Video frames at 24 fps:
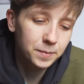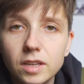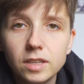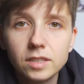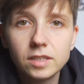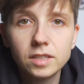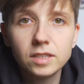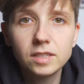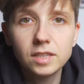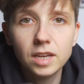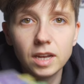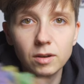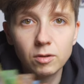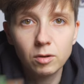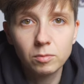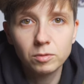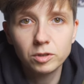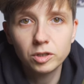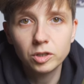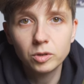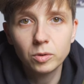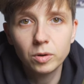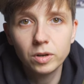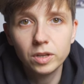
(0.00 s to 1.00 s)
现在我
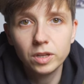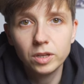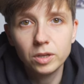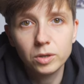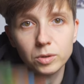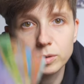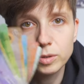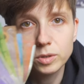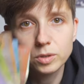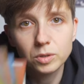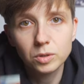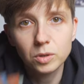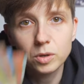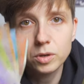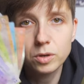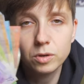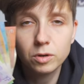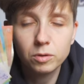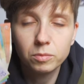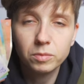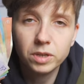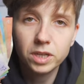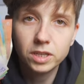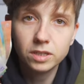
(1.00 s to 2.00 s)
们手里有所
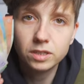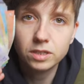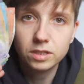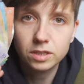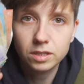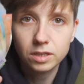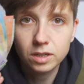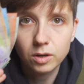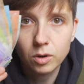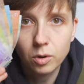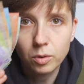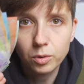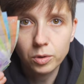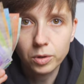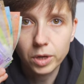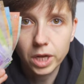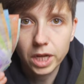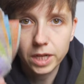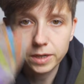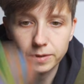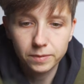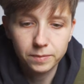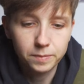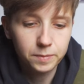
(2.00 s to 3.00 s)
有面值的欧
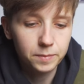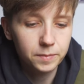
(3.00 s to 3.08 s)
元，